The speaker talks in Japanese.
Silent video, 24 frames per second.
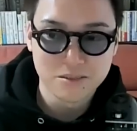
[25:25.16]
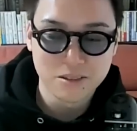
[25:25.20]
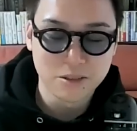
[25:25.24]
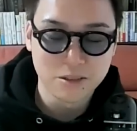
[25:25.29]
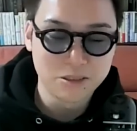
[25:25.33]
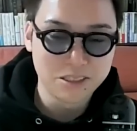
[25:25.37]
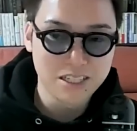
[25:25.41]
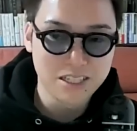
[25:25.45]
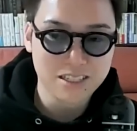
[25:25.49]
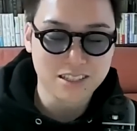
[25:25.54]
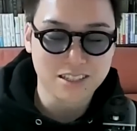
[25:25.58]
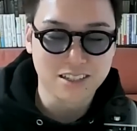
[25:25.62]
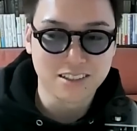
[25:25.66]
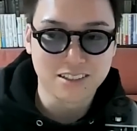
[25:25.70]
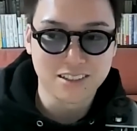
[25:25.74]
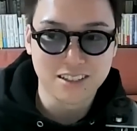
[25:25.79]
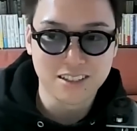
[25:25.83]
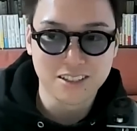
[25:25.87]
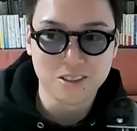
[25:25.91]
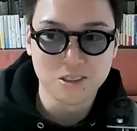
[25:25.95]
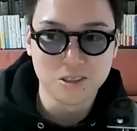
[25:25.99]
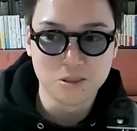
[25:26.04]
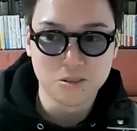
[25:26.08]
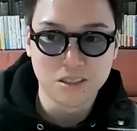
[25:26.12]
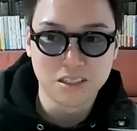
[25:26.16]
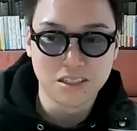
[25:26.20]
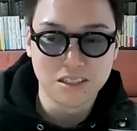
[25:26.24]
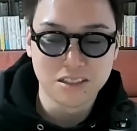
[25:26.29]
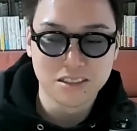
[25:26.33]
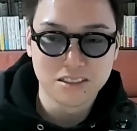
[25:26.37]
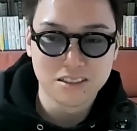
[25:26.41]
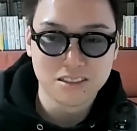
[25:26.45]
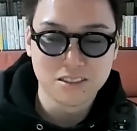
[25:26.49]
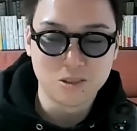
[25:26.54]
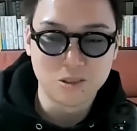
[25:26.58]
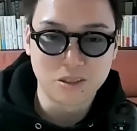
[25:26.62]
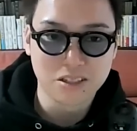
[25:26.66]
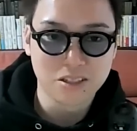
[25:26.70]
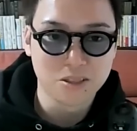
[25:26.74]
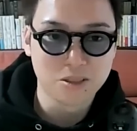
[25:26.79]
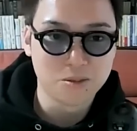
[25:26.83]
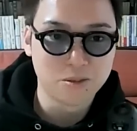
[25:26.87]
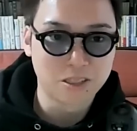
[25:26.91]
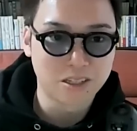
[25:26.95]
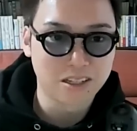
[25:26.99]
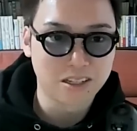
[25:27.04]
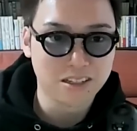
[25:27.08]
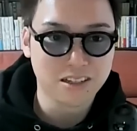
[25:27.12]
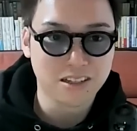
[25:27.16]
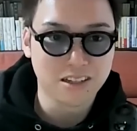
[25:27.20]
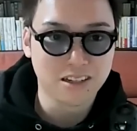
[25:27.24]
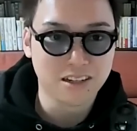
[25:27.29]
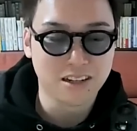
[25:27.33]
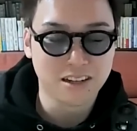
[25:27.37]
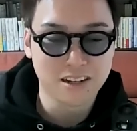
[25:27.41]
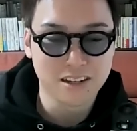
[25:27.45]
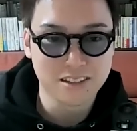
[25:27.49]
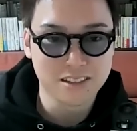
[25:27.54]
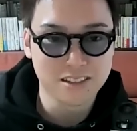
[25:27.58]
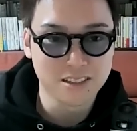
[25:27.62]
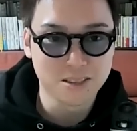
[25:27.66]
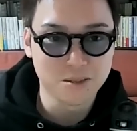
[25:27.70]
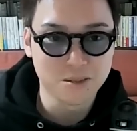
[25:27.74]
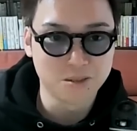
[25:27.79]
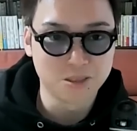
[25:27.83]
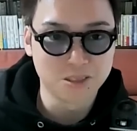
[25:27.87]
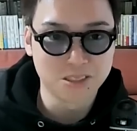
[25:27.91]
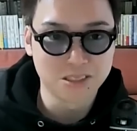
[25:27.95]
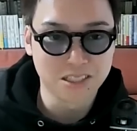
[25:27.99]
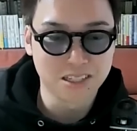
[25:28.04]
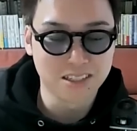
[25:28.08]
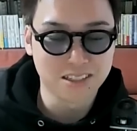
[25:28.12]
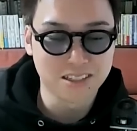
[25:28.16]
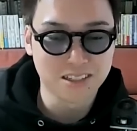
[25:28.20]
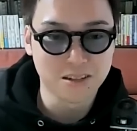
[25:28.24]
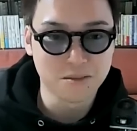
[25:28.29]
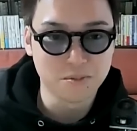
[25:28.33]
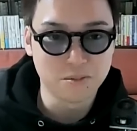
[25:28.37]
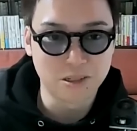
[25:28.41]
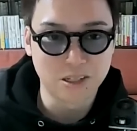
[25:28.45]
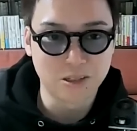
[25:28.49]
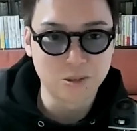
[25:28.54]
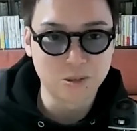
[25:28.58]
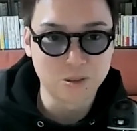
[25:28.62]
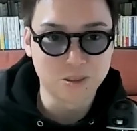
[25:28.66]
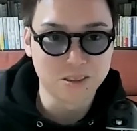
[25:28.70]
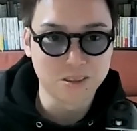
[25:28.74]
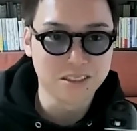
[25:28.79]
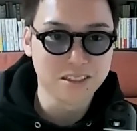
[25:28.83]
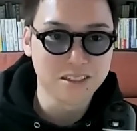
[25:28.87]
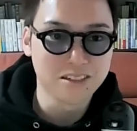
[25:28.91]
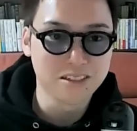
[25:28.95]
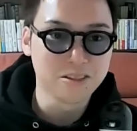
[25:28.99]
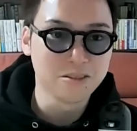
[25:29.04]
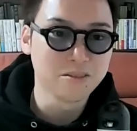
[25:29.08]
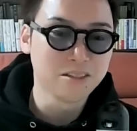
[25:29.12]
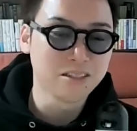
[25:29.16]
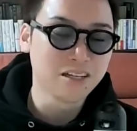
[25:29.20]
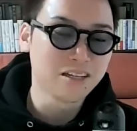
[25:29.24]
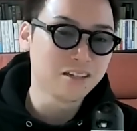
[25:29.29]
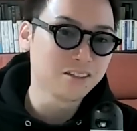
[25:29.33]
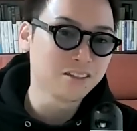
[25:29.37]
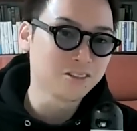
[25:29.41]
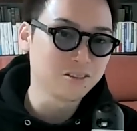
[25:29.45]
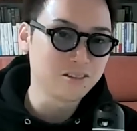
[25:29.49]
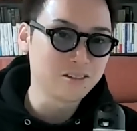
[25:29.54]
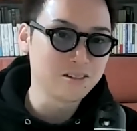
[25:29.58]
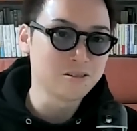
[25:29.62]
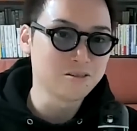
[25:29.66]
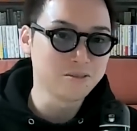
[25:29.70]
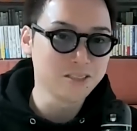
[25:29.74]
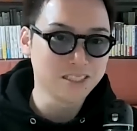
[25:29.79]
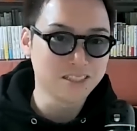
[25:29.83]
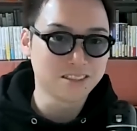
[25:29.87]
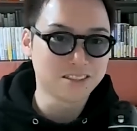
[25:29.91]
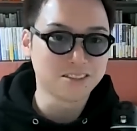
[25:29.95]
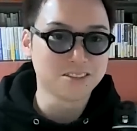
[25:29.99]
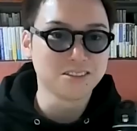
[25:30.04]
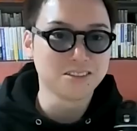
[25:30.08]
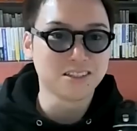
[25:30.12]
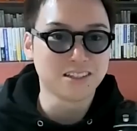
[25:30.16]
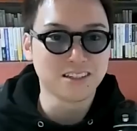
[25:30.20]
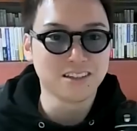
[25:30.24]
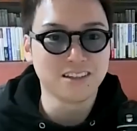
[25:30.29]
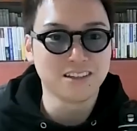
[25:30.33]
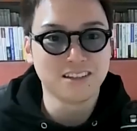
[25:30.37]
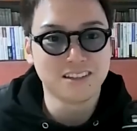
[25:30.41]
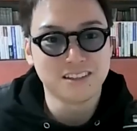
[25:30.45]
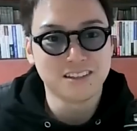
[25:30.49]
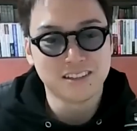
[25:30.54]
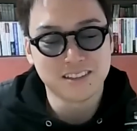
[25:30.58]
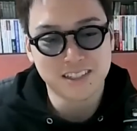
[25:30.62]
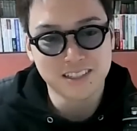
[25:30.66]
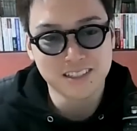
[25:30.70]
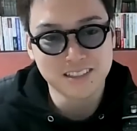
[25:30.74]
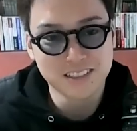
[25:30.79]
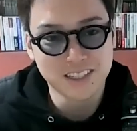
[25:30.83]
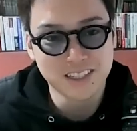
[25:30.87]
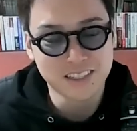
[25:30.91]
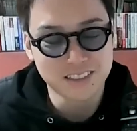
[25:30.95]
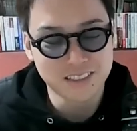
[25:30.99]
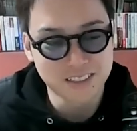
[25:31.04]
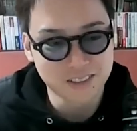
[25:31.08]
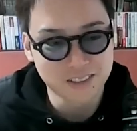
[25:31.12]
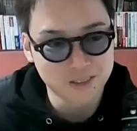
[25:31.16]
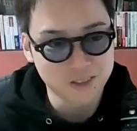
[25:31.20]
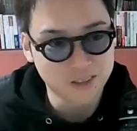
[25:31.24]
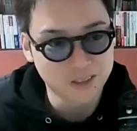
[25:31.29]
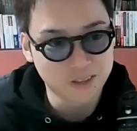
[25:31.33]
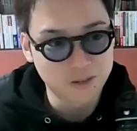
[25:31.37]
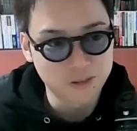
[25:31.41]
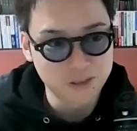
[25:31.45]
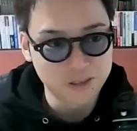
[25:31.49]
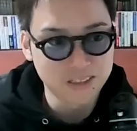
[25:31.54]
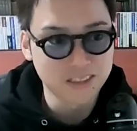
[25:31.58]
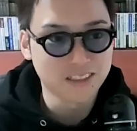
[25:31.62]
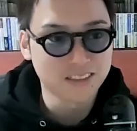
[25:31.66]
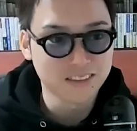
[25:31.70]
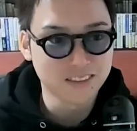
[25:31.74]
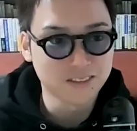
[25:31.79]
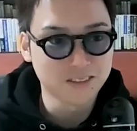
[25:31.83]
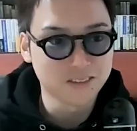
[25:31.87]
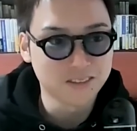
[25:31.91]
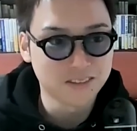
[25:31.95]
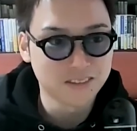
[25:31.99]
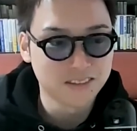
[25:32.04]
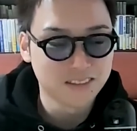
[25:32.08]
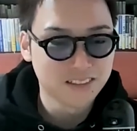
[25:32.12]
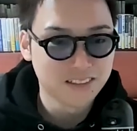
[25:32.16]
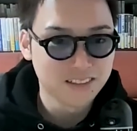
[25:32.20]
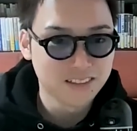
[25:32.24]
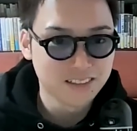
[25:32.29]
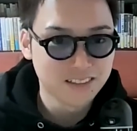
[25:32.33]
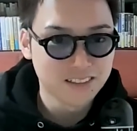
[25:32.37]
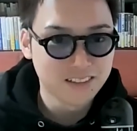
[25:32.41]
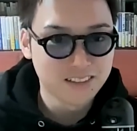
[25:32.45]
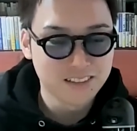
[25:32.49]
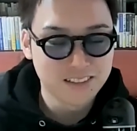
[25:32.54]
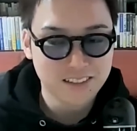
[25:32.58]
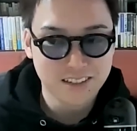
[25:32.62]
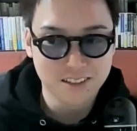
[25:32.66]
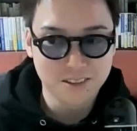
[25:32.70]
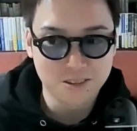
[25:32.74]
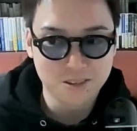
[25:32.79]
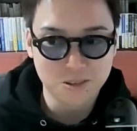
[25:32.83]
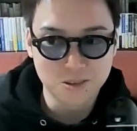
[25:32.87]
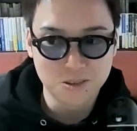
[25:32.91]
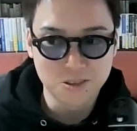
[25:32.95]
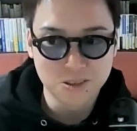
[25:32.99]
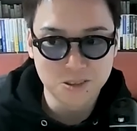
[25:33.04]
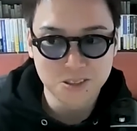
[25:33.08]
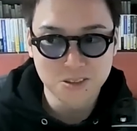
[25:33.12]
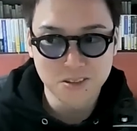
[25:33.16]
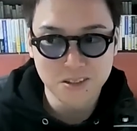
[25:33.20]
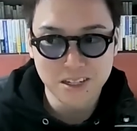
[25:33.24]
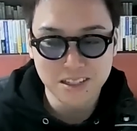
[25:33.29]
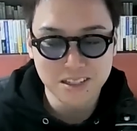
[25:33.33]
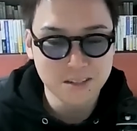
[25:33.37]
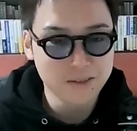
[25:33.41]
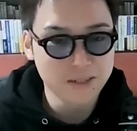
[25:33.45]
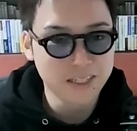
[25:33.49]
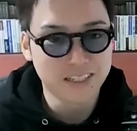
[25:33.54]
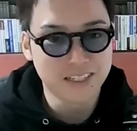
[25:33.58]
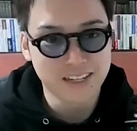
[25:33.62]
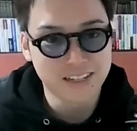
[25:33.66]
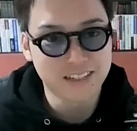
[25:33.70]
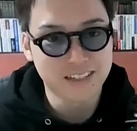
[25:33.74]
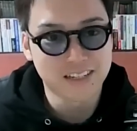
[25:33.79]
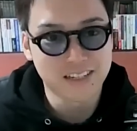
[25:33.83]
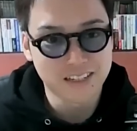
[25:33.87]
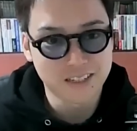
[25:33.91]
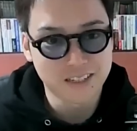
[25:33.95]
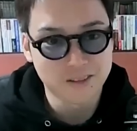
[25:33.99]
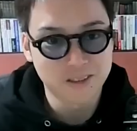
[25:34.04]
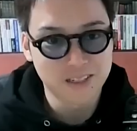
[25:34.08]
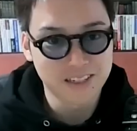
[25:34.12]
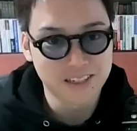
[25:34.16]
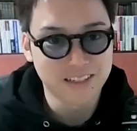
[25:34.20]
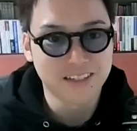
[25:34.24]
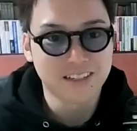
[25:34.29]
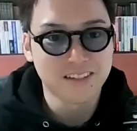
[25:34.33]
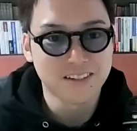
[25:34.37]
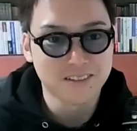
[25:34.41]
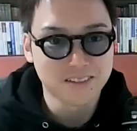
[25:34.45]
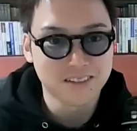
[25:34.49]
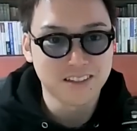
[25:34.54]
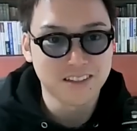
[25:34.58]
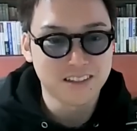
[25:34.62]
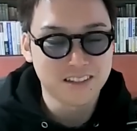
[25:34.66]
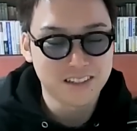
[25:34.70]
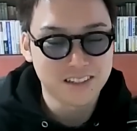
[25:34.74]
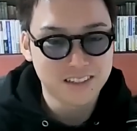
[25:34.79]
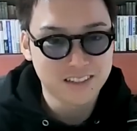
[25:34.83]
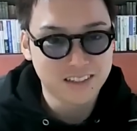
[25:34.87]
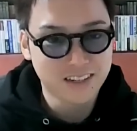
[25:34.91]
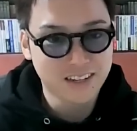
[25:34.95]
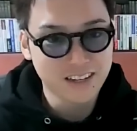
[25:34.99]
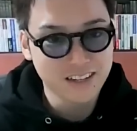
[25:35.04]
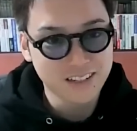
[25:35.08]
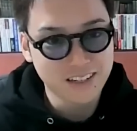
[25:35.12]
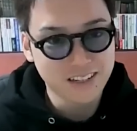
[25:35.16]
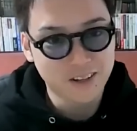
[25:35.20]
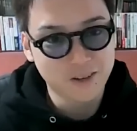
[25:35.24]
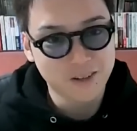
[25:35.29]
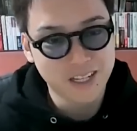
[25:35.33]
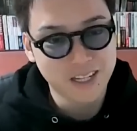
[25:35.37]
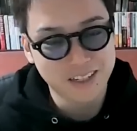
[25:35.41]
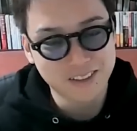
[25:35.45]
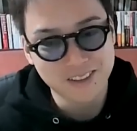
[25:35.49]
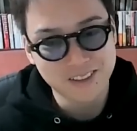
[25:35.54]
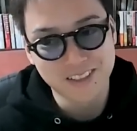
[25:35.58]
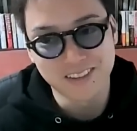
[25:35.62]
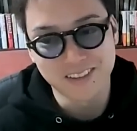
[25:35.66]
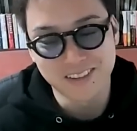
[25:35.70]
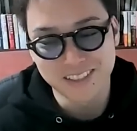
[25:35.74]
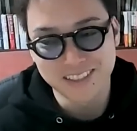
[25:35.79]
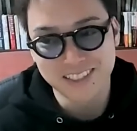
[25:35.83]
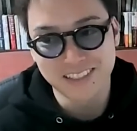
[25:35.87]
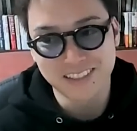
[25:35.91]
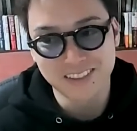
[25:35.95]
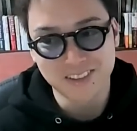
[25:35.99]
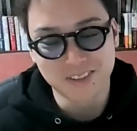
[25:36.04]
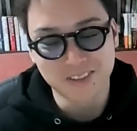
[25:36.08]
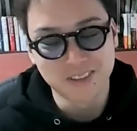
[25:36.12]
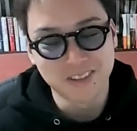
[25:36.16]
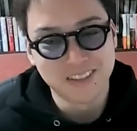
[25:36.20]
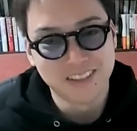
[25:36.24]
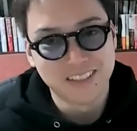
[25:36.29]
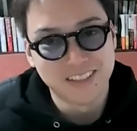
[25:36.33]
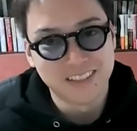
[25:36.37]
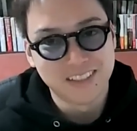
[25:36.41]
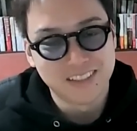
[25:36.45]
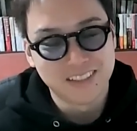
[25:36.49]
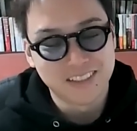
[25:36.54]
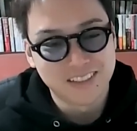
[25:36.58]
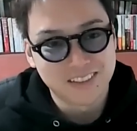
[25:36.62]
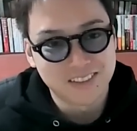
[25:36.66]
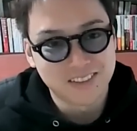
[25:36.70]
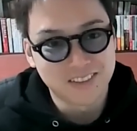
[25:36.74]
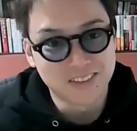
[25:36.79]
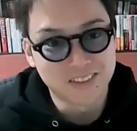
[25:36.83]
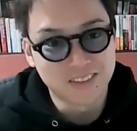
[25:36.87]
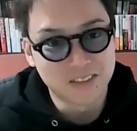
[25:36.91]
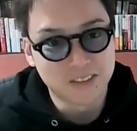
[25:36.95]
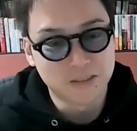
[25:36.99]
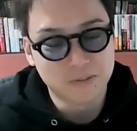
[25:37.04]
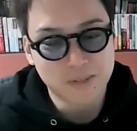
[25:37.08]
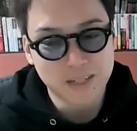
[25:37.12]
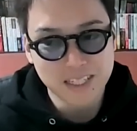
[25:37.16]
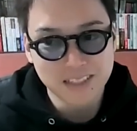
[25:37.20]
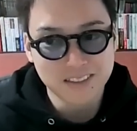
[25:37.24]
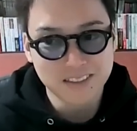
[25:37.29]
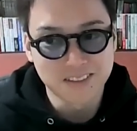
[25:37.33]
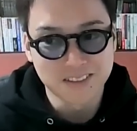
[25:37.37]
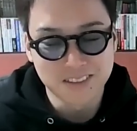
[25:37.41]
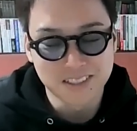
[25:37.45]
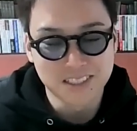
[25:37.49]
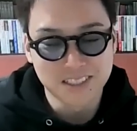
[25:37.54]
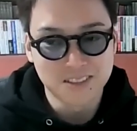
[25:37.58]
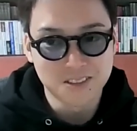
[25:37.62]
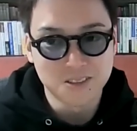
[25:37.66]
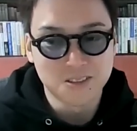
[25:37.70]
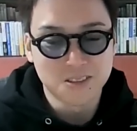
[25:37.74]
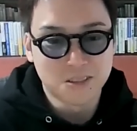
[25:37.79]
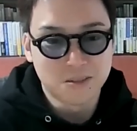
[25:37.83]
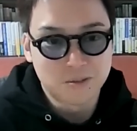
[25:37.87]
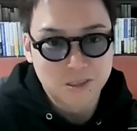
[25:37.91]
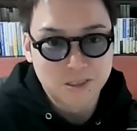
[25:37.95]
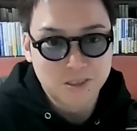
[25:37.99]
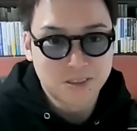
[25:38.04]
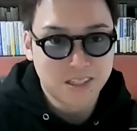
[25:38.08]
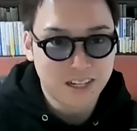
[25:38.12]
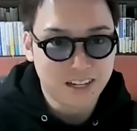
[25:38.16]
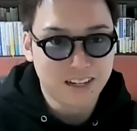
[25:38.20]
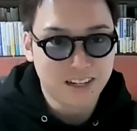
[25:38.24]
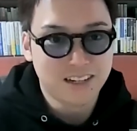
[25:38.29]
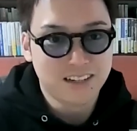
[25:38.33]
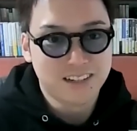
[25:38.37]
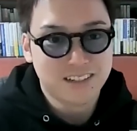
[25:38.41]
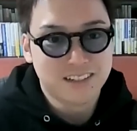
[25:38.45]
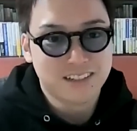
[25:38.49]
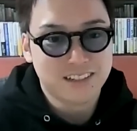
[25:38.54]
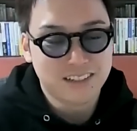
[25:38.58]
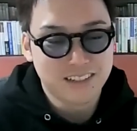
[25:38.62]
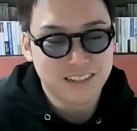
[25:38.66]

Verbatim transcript: ウェブライターっていうのはお金をもらいながらライティングも教えてもらうことができるみたいな訴求をみんなするからね、勘違いしてる人が多いんですけど、えっと、教わるためにライターやるわけじゃないので、ライターをやるっていうのはちゃんと、その満足いくようなものが、